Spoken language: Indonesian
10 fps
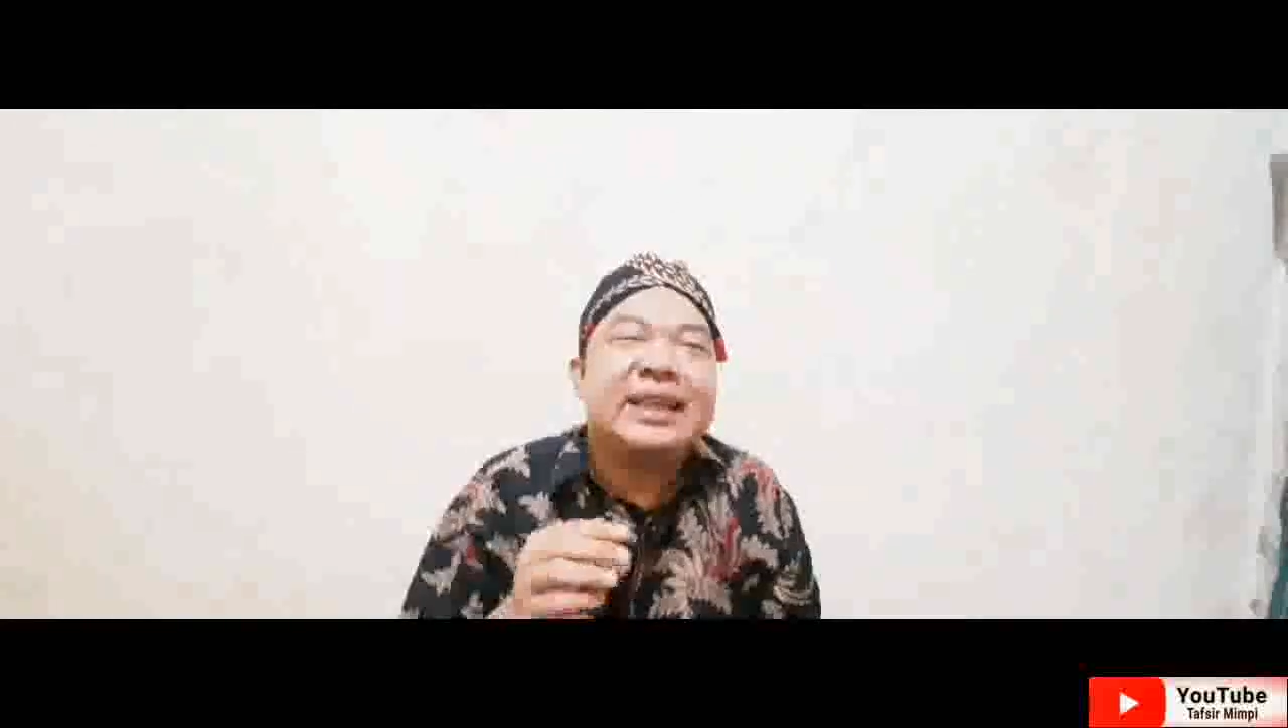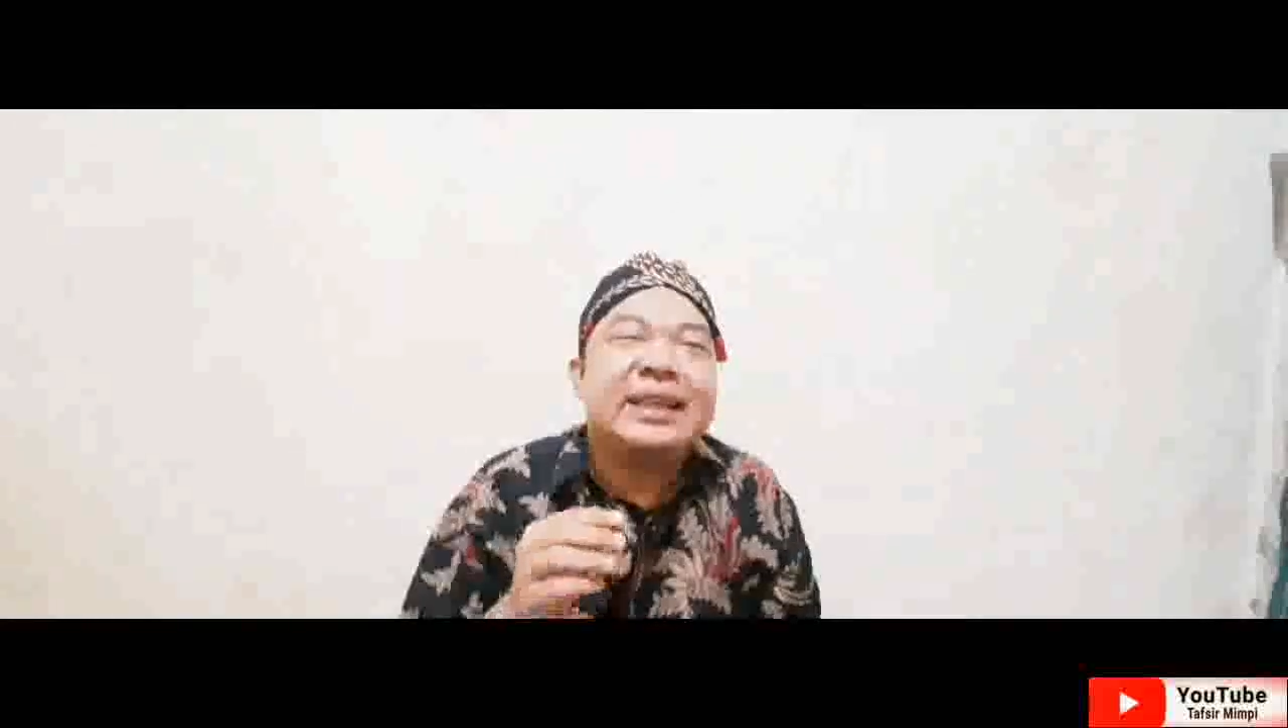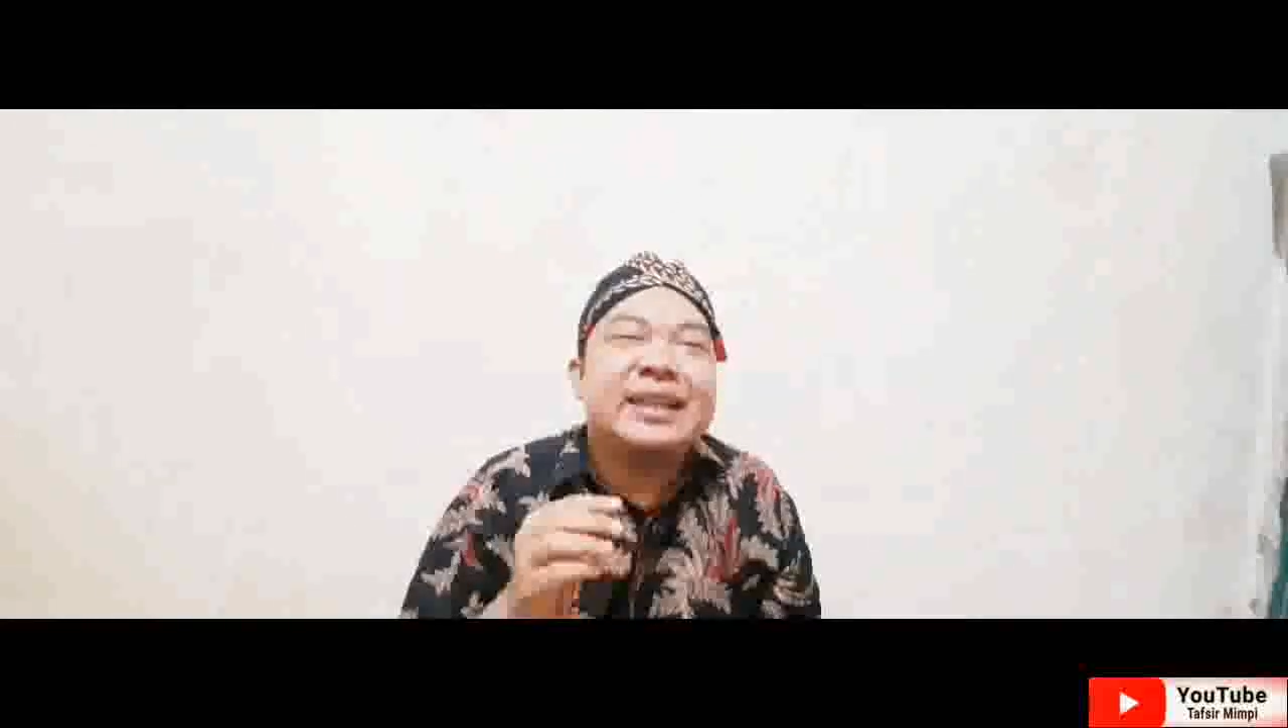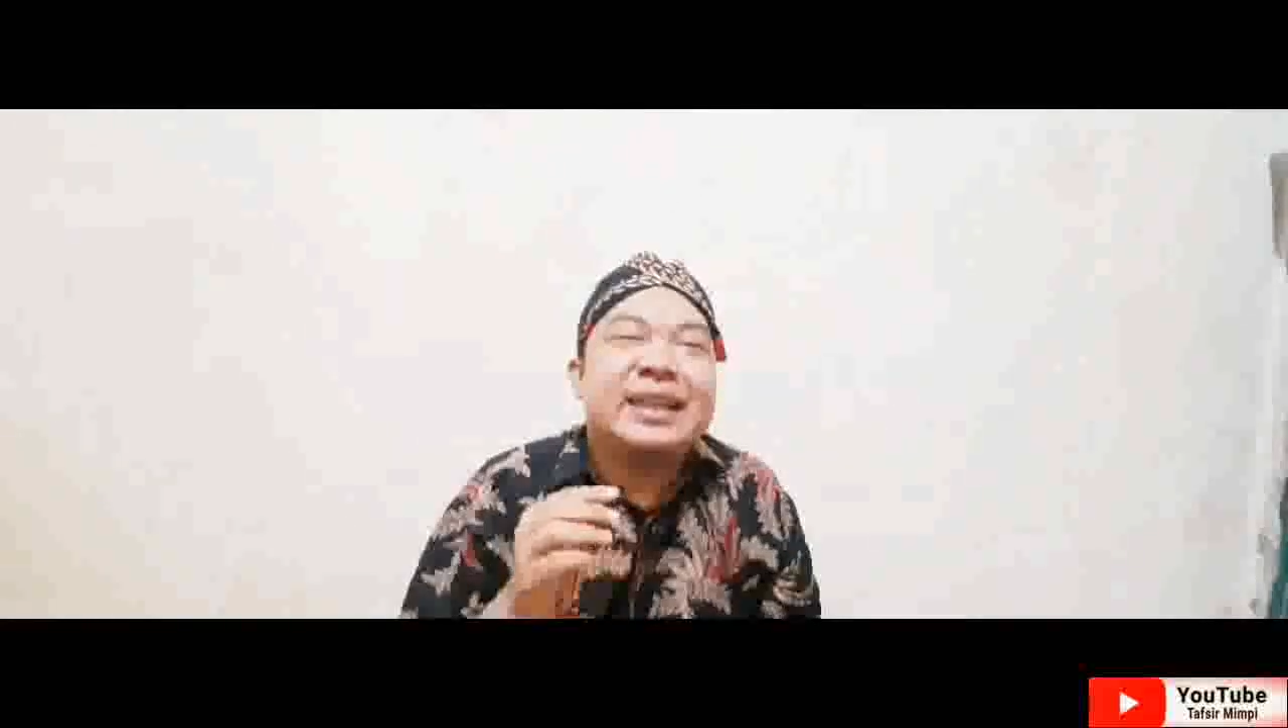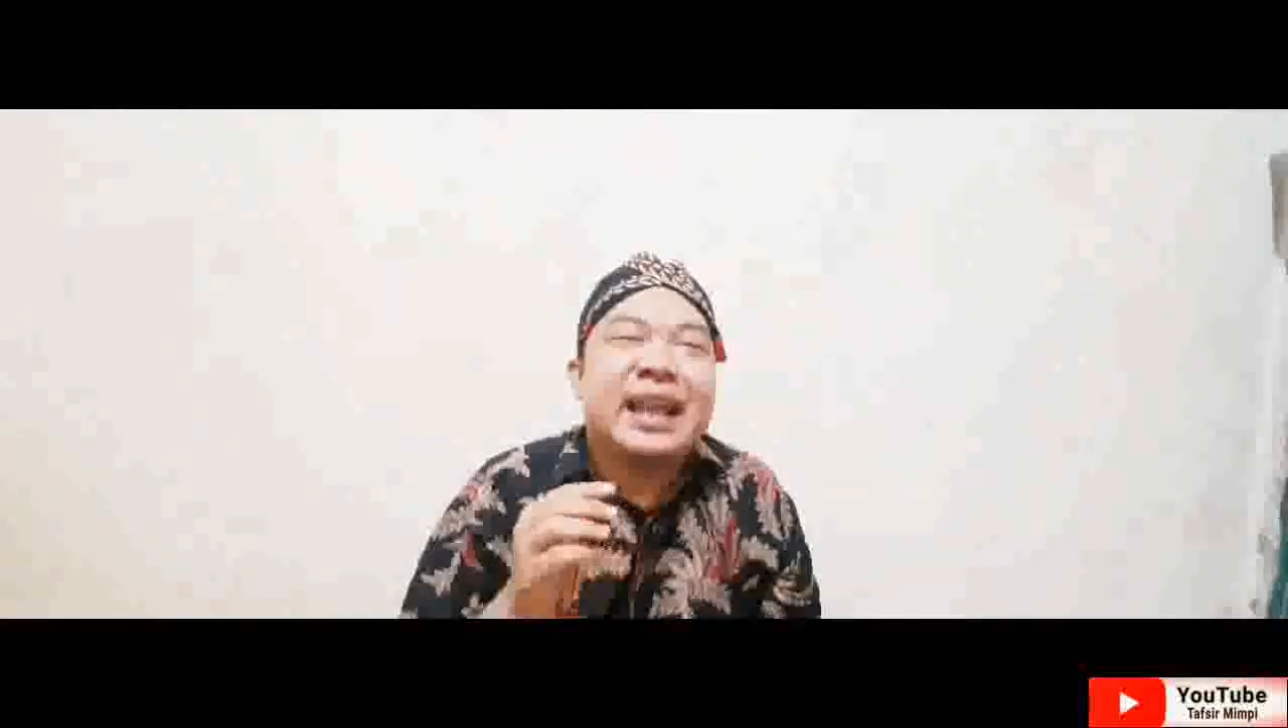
ini